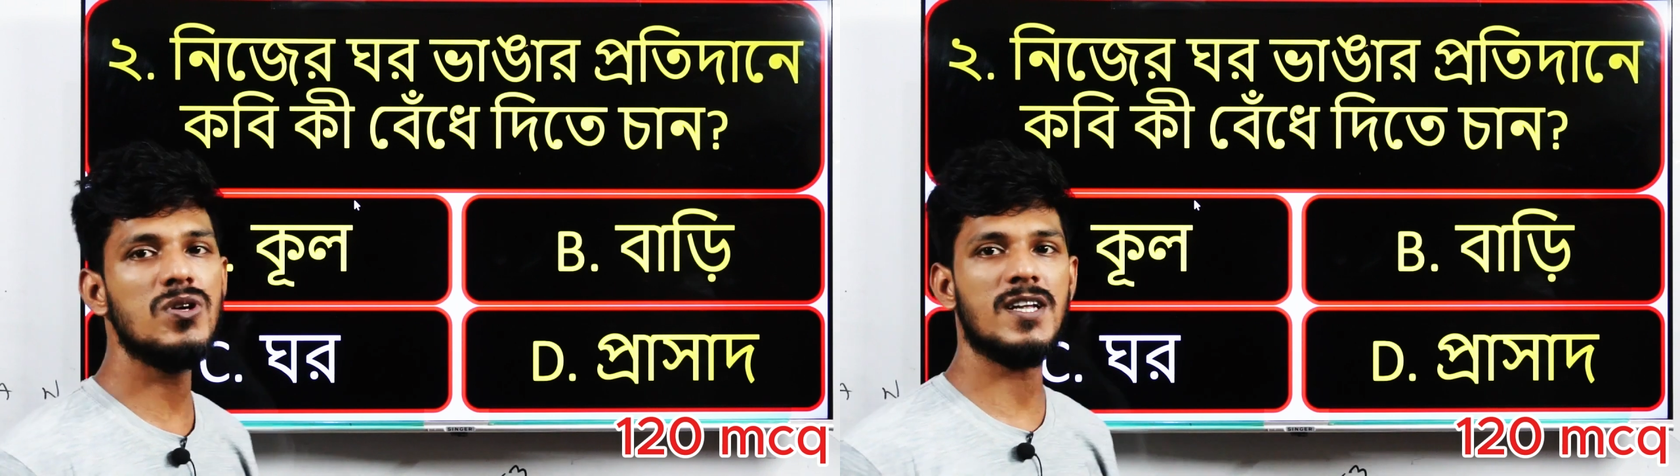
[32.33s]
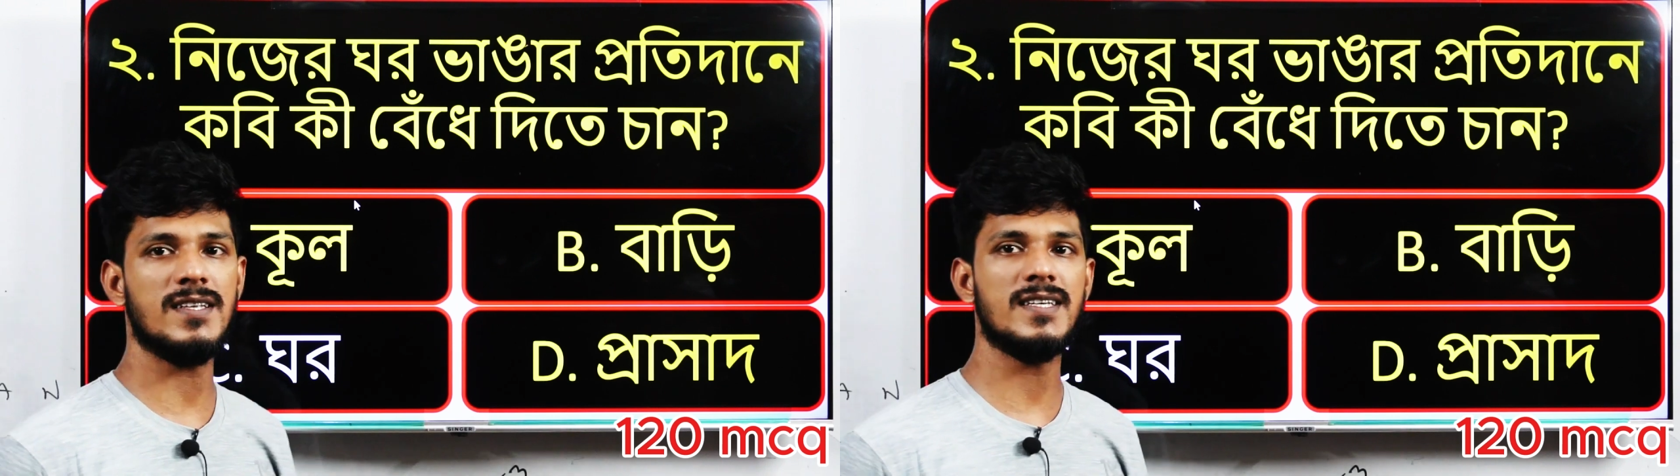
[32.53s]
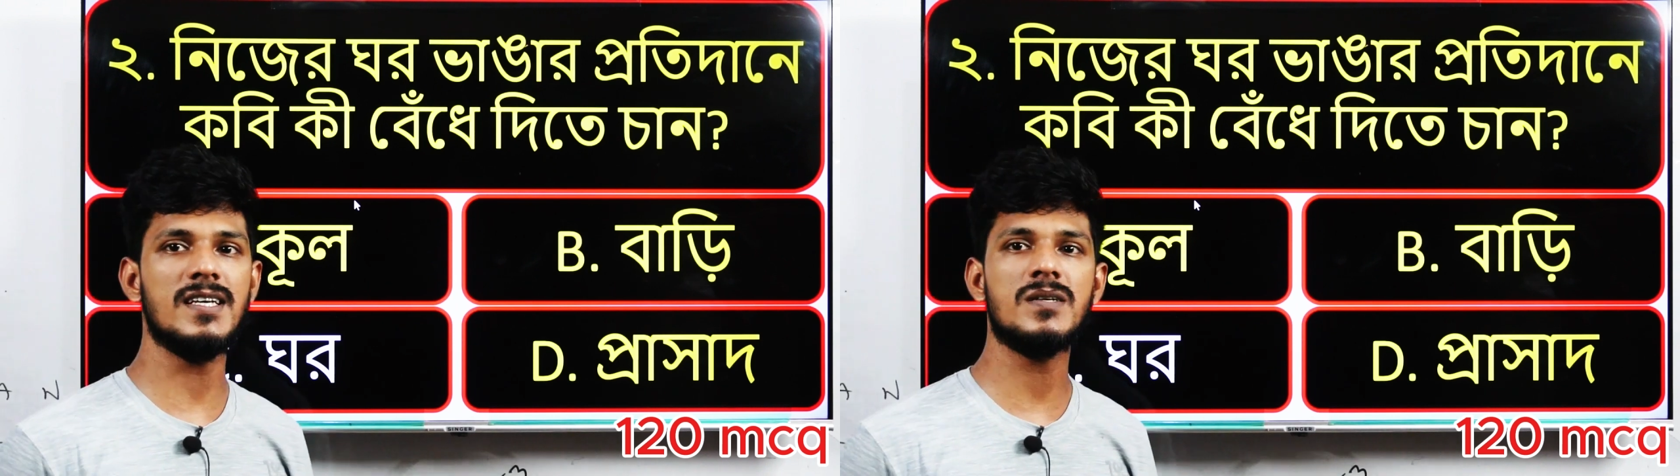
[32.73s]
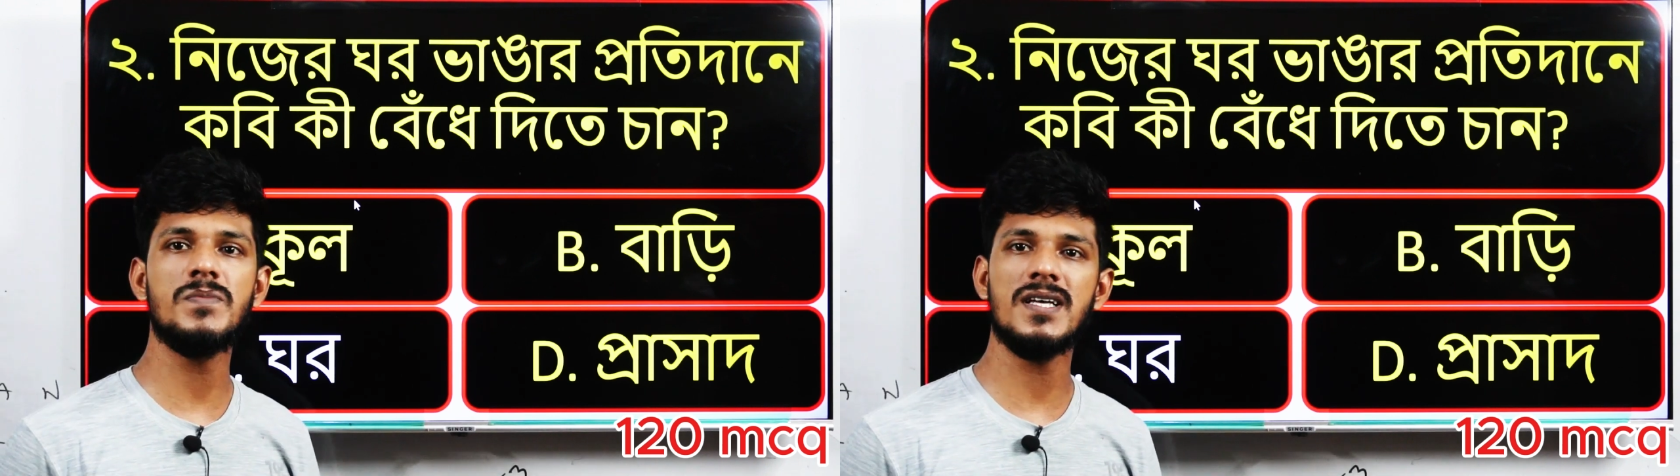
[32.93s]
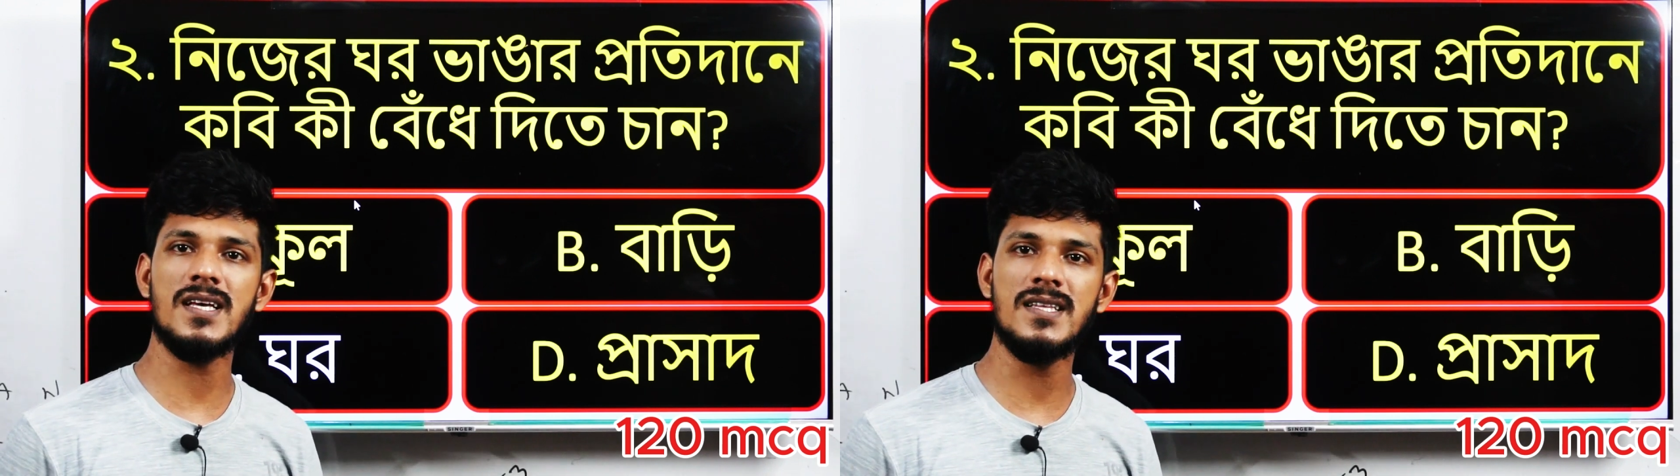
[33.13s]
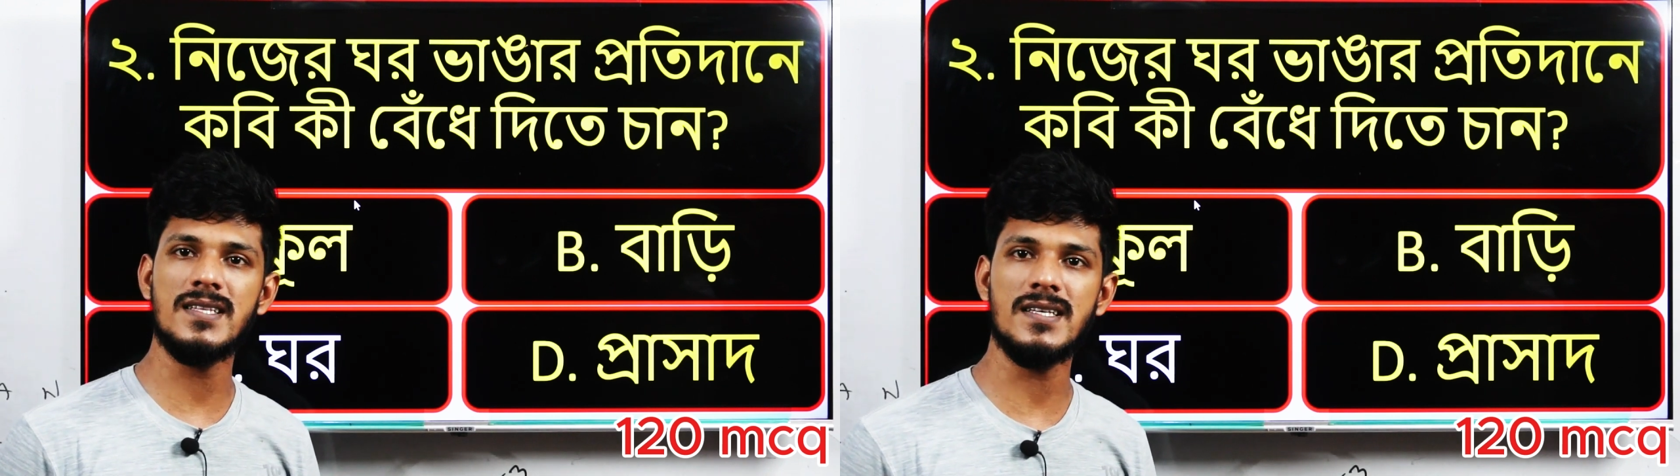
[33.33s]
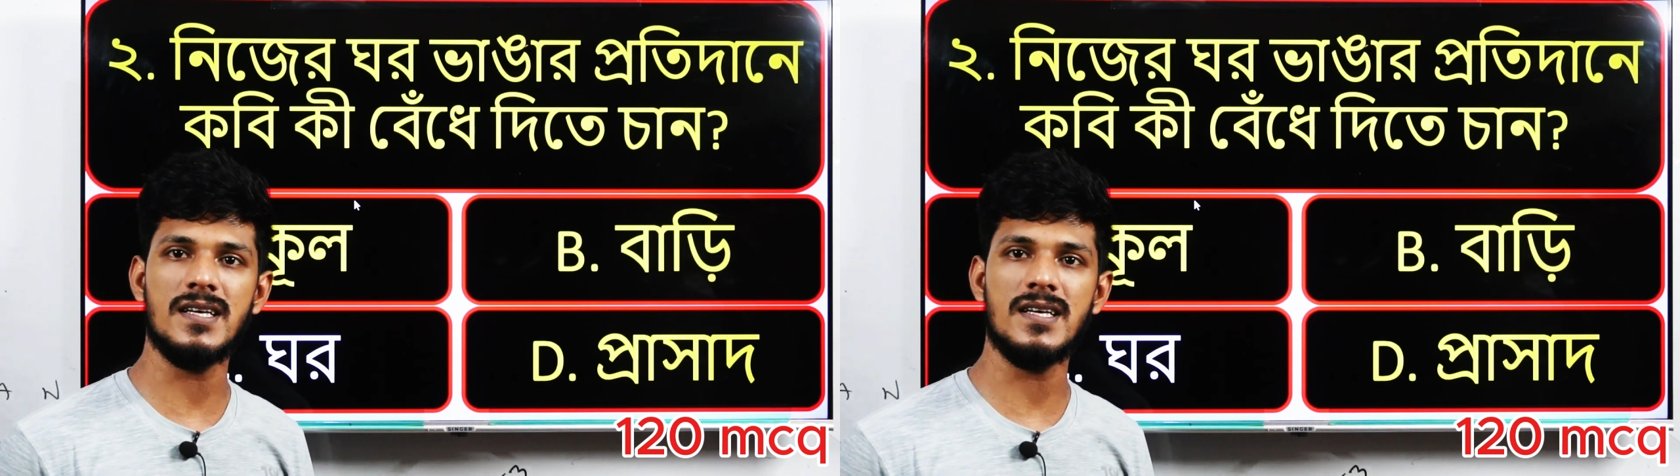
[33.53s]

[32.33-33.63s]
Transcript: দুইটা জিনিস বেঁধে দিতে